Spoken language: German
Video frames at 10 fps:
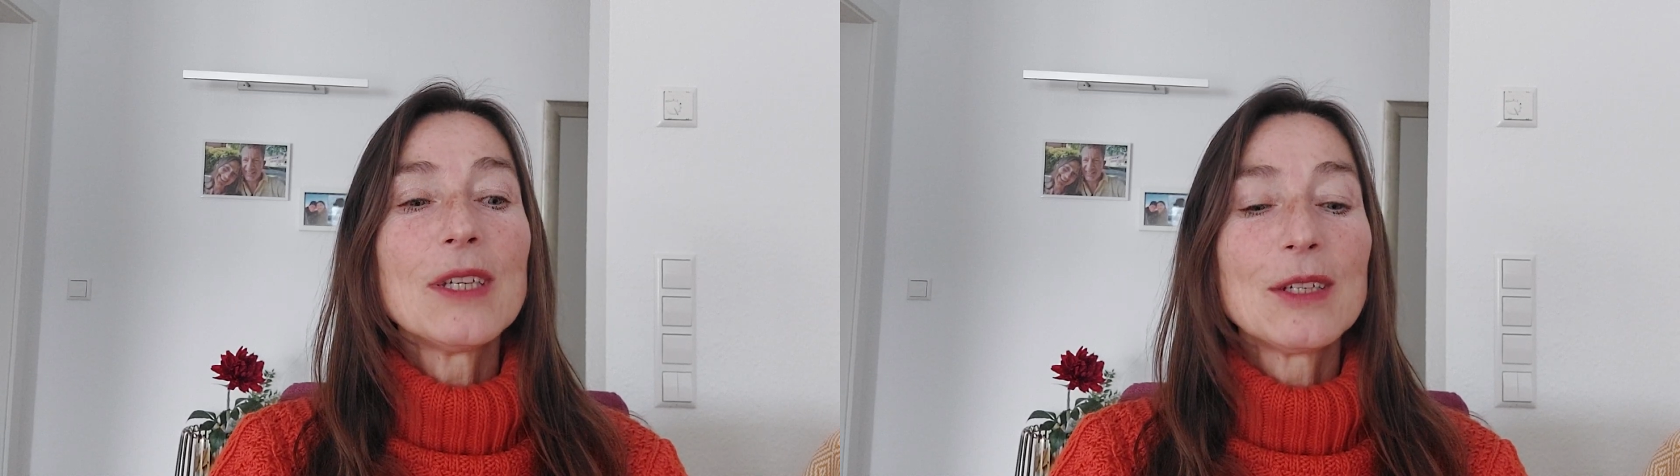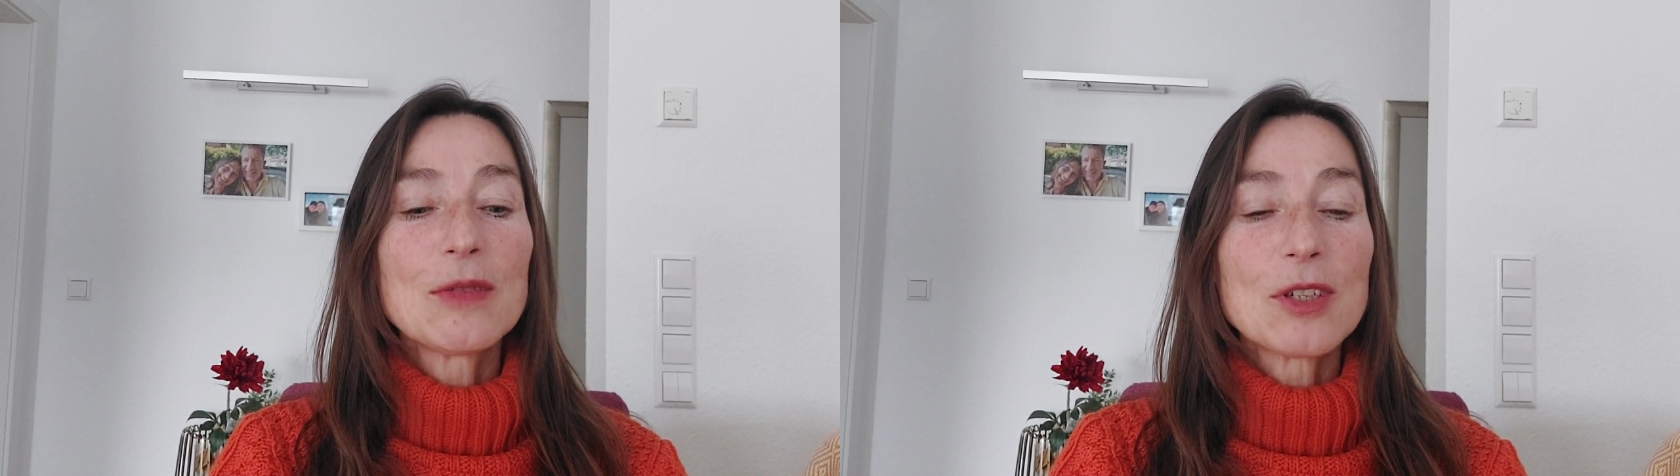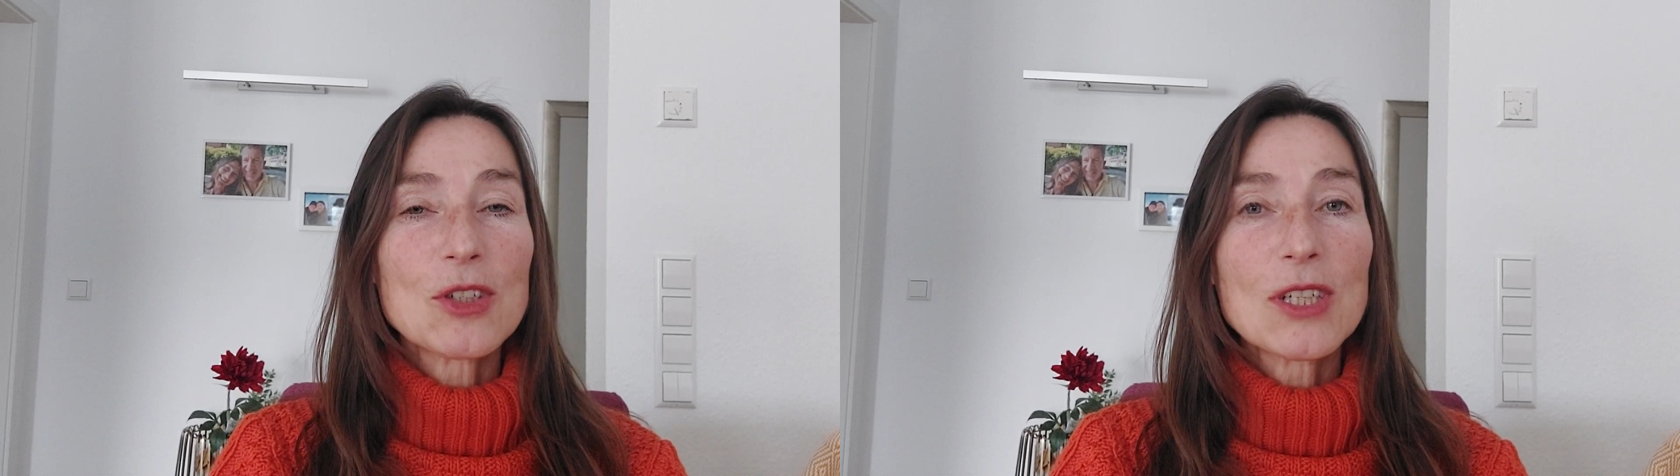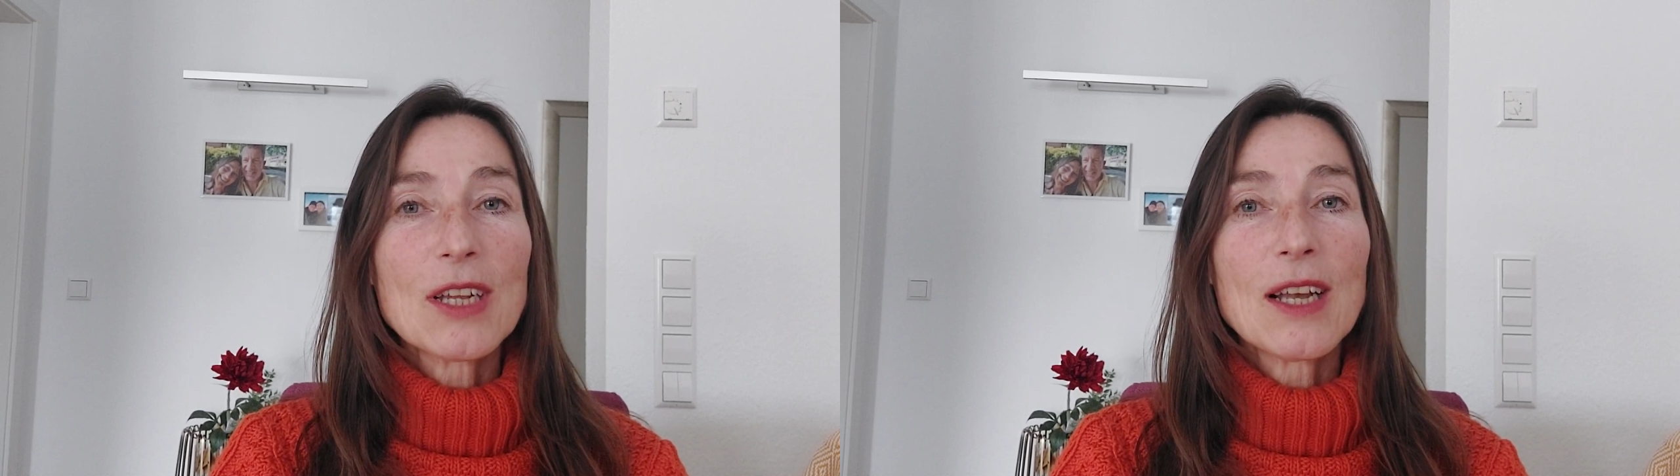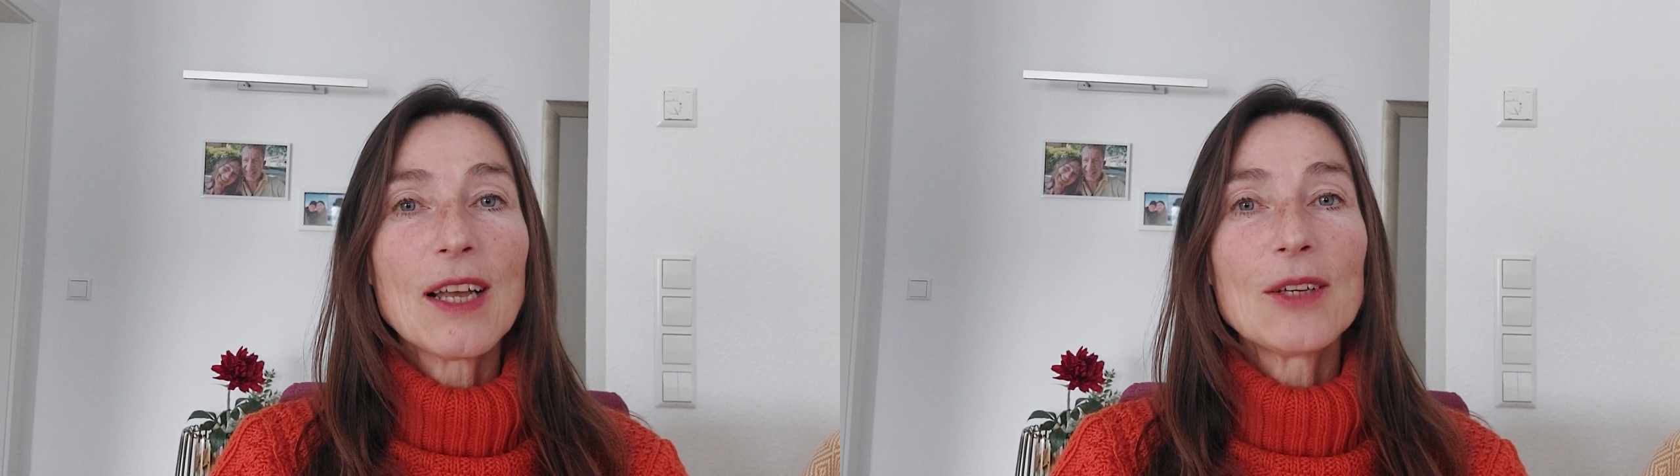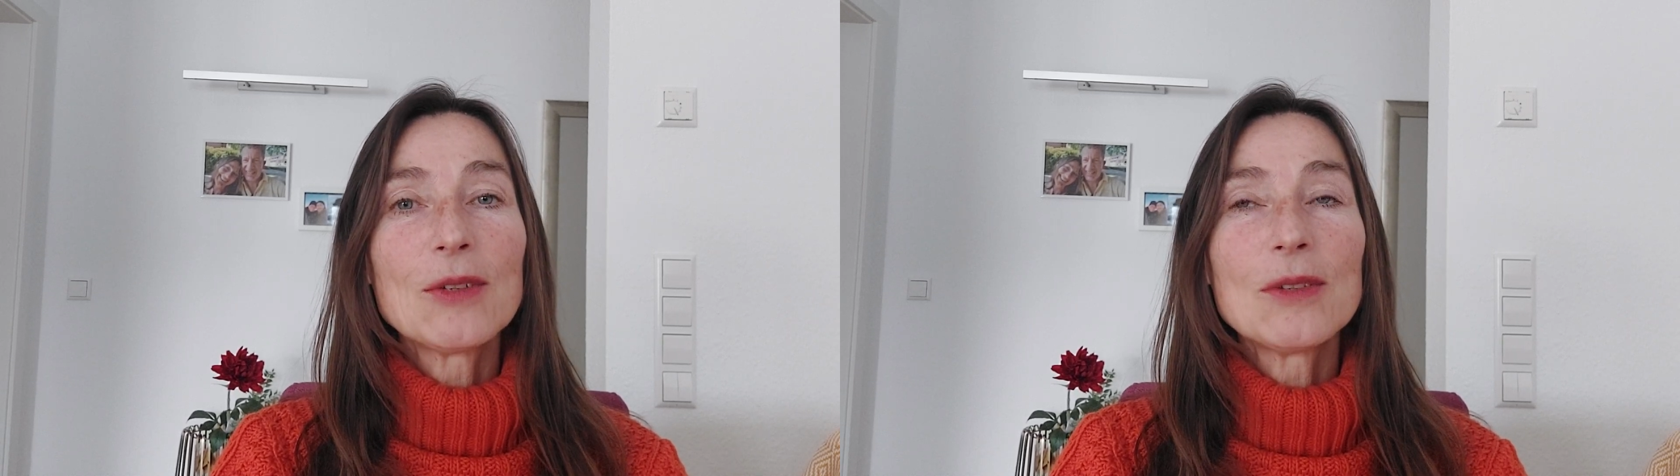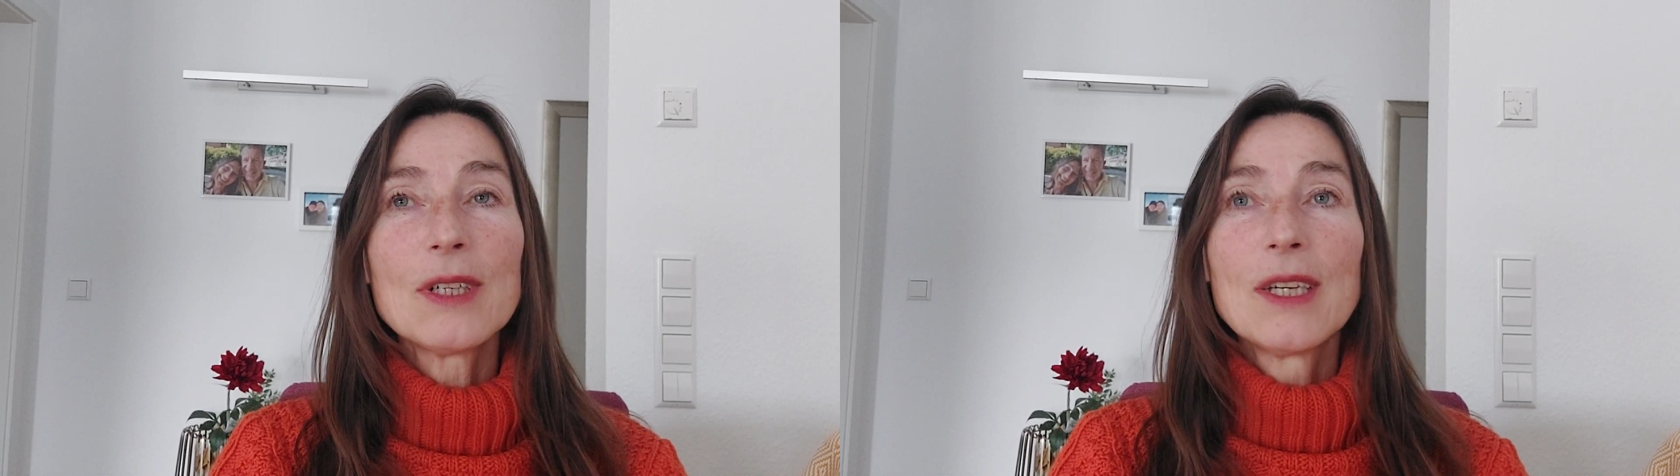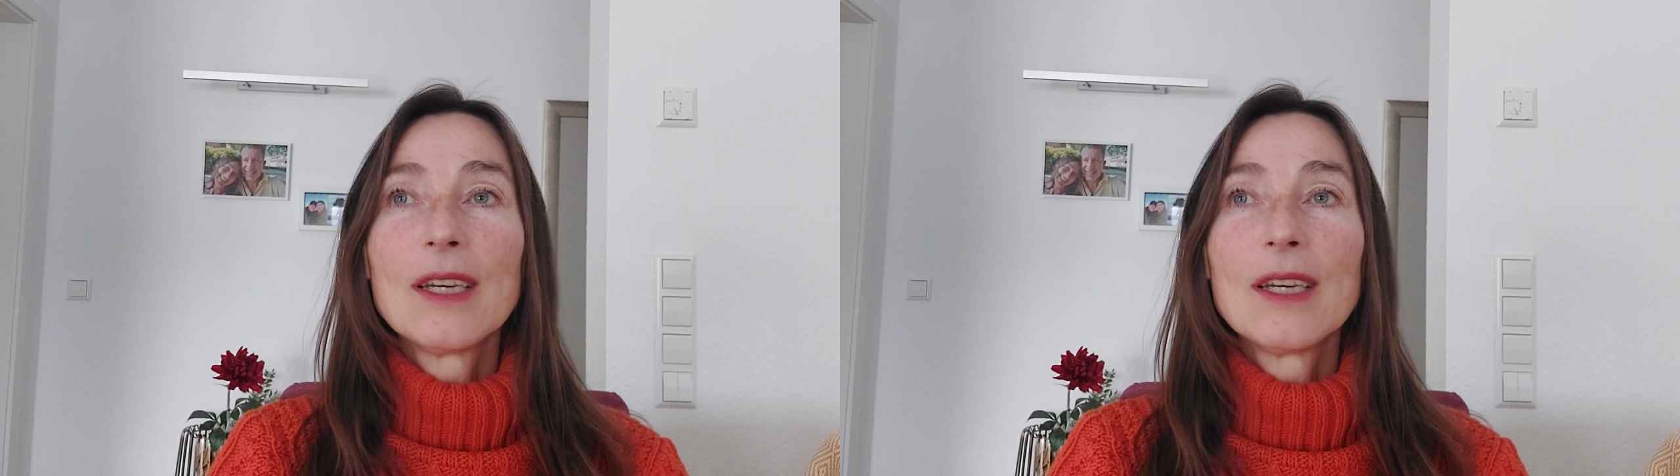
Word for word: in der Verschrittanleitung,